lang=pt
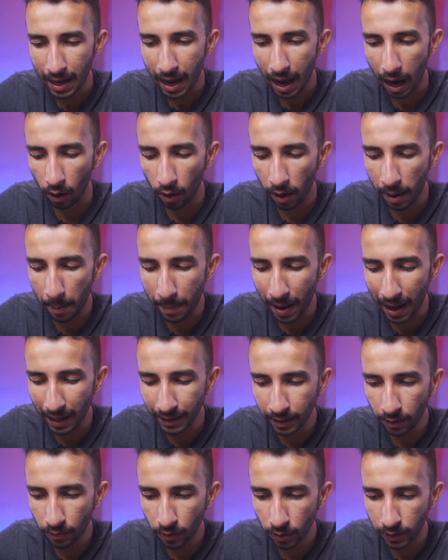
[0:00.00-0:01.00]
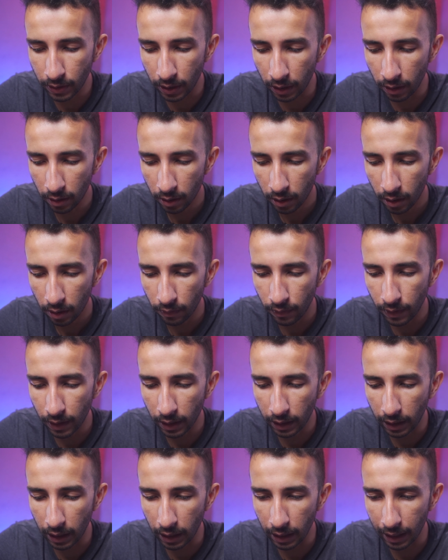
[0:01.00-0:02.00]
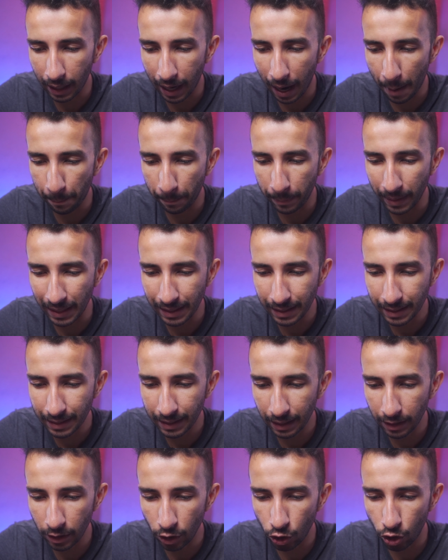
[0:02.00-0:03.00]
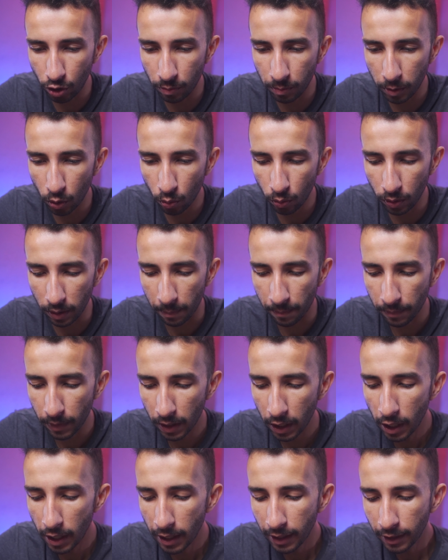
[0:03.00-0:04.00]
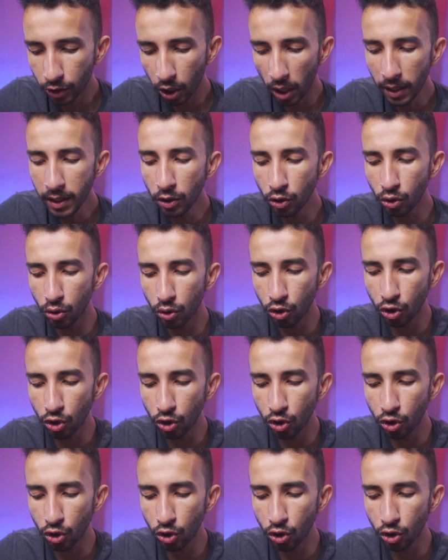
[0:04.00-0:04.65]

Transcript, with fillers: Agora basta você vir aqui com a pinça e diminuir. Só isso?